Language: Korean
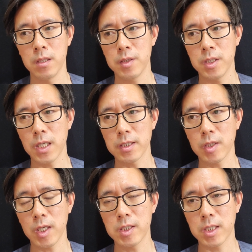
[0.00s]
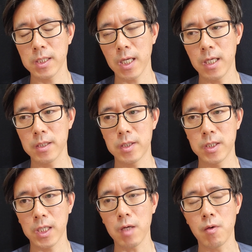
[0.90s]
취직할 때 되게 쉽게 생각,
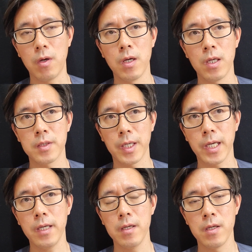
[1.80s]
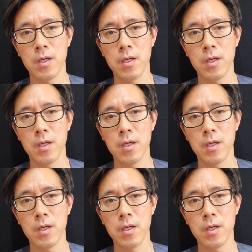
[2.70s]
취직했고 되게